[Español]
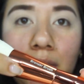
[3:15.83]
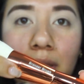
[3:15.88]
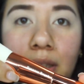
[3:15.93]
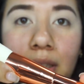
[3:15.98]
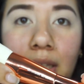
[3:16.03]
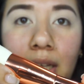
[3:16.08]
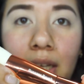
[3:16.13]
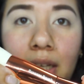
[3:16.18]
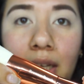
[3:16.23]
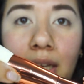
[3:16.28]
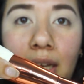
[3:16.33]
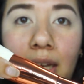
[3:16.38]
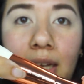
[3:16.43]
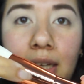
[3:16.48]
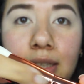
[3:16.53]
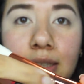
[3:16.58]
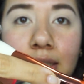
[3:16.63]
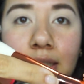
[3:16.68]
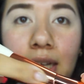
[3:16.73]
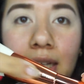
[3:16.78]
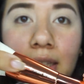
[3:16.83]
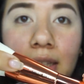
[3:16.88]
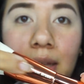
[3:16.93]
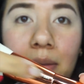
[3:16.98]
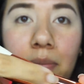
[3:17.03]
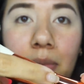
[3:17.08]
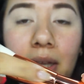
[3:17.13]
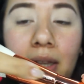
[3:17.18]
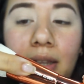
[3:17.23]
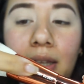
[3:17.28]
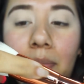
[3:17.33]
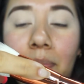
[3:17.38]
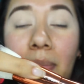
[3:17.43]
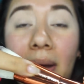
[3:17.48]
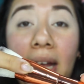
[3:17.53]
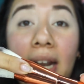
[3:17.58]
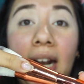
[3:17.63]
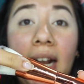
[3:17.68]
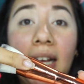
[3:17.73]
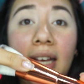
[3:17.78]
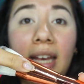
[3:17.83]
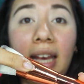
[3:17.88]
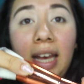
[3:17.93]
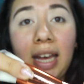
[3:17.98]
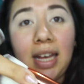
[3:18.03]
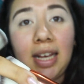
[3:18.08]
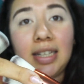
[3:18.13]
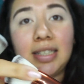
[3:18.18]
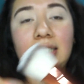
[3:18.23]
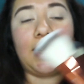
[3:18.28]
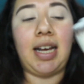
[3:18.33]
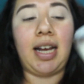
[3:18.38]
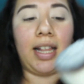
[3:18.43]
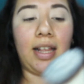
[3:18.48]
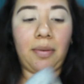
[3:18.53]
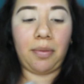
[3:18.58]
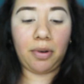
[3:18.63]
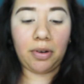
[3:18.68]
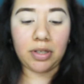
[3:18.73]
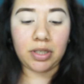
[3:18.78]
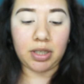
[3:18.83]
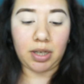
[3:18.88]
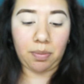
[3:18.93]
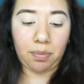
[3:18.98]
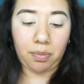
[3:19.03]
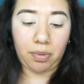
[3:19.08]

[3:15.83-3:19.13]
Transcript: tiene exactamente para qué es cada brocha.